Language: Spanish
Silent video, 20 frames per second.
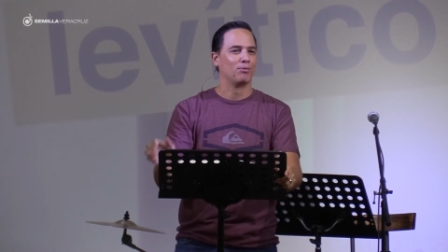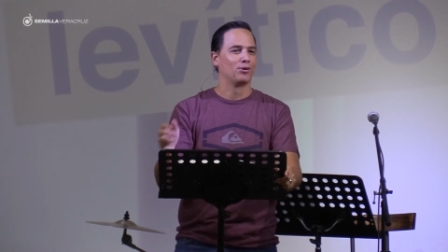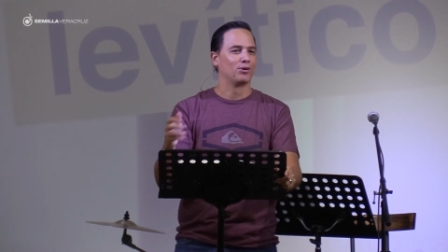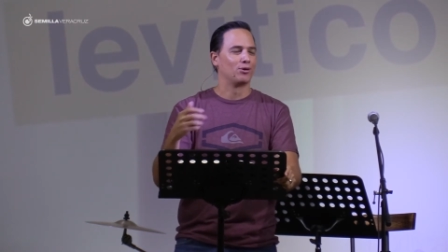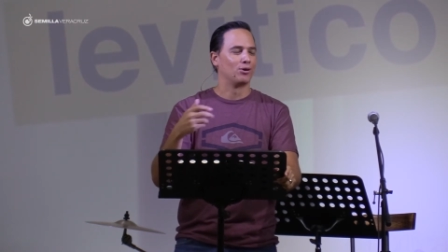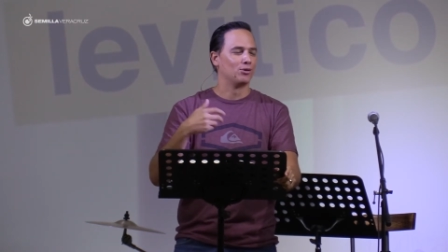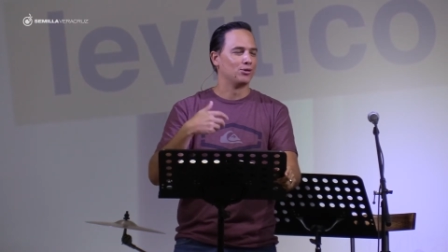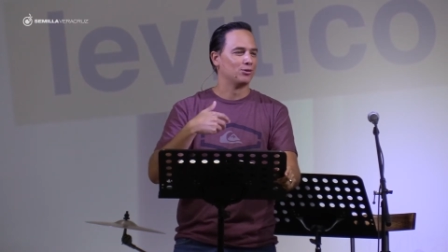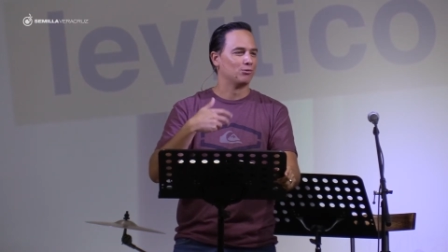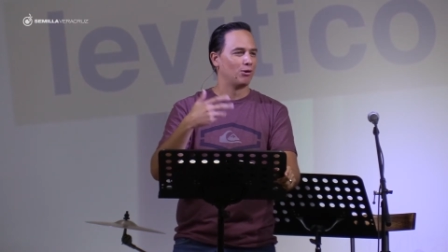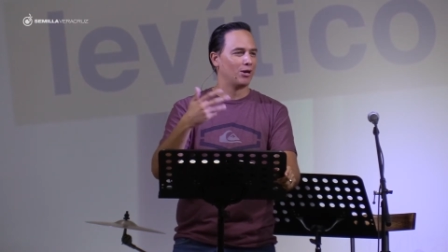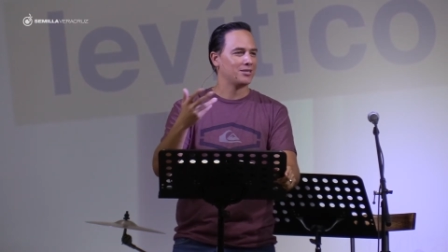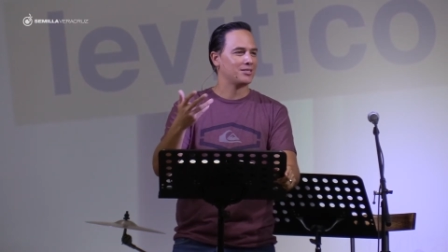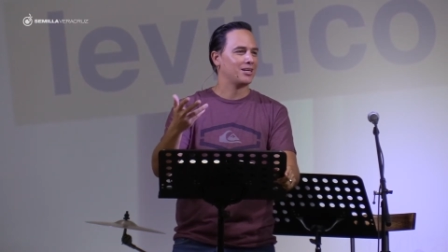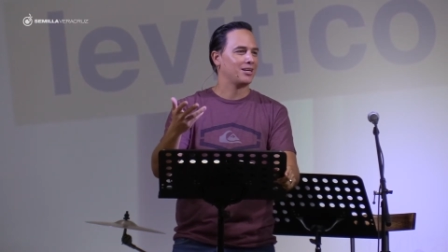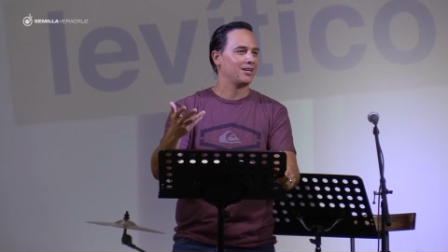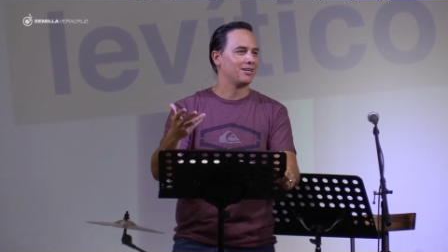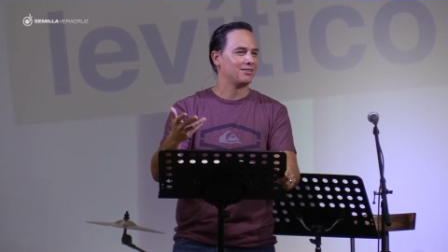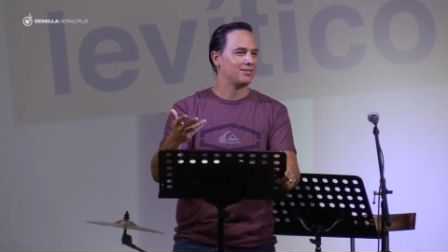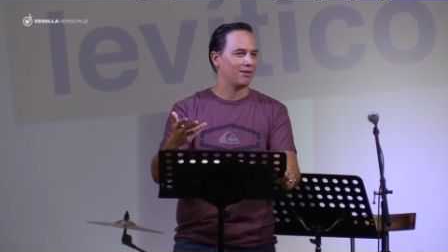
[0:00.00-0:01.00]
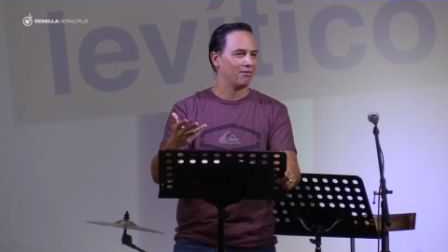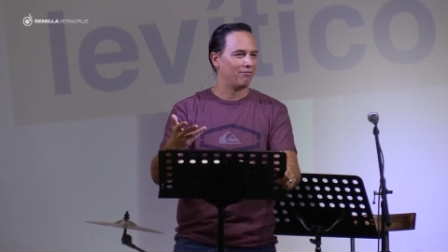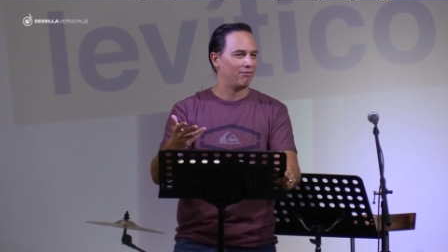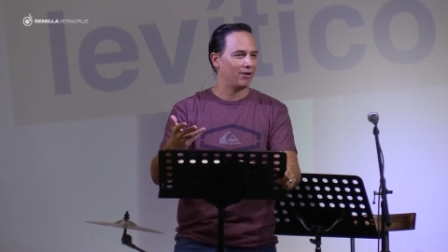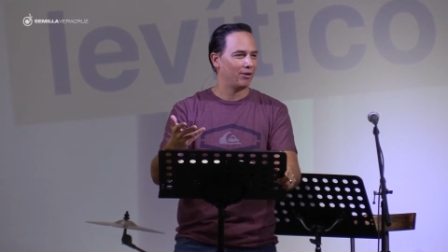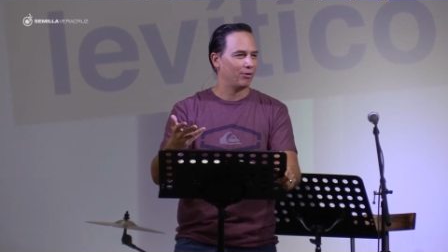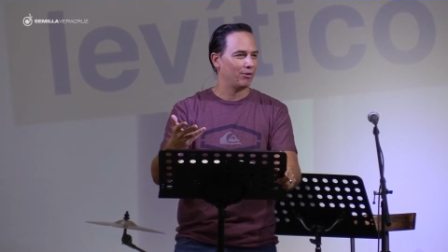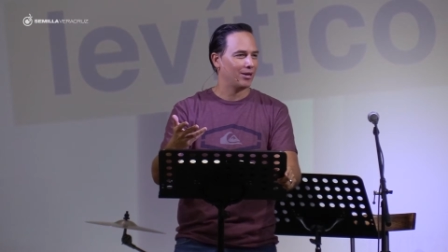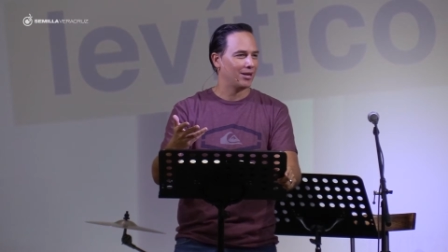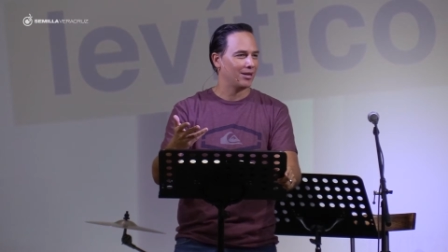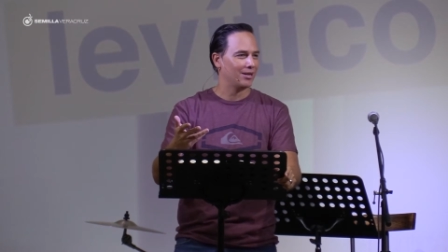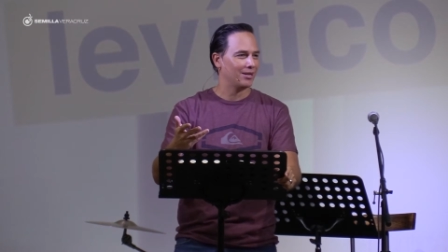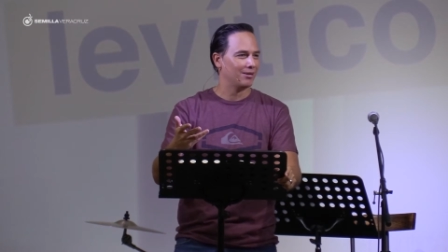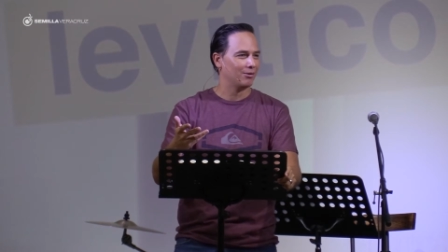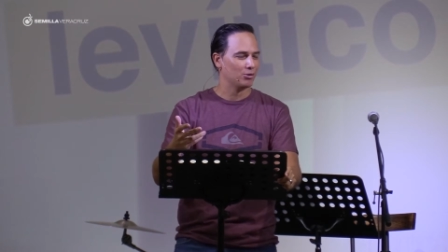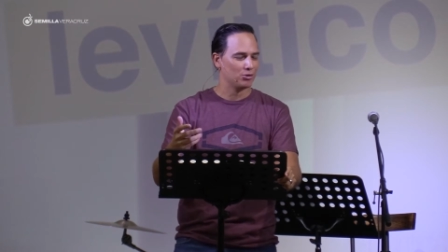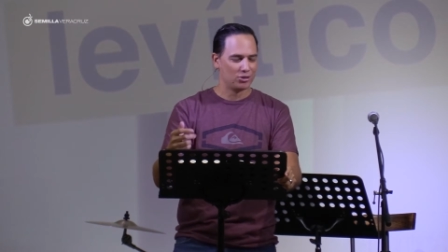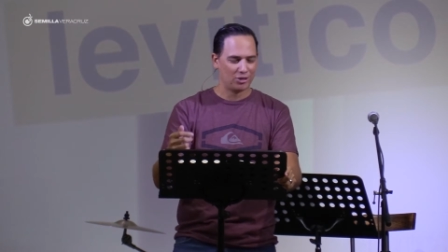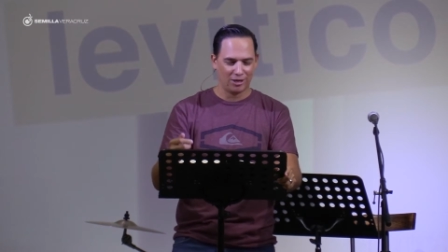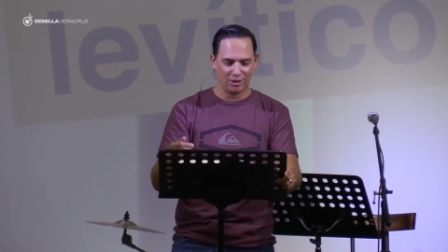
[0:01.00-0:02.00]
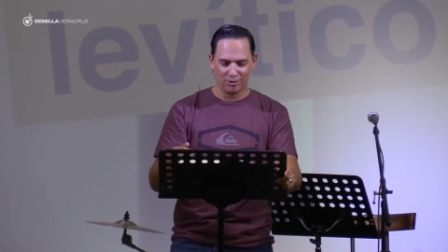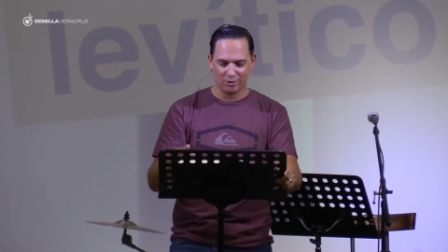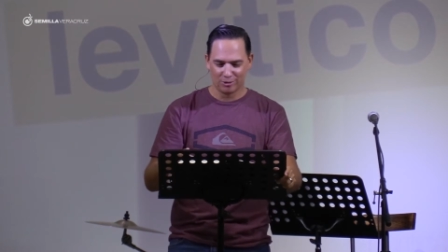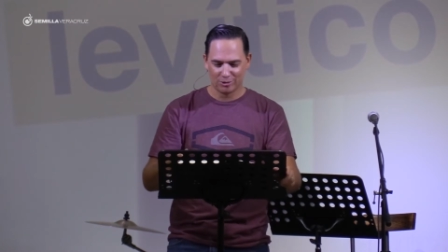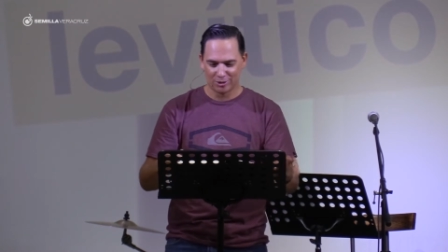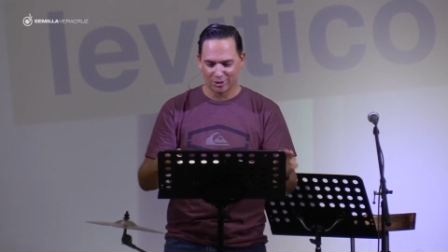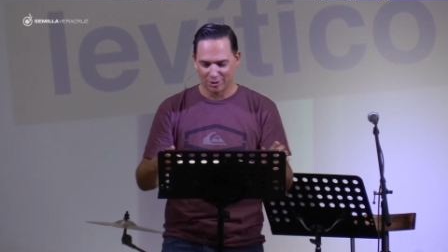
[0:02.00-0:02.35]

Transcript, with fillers: con no hacerles el feo a los chinos,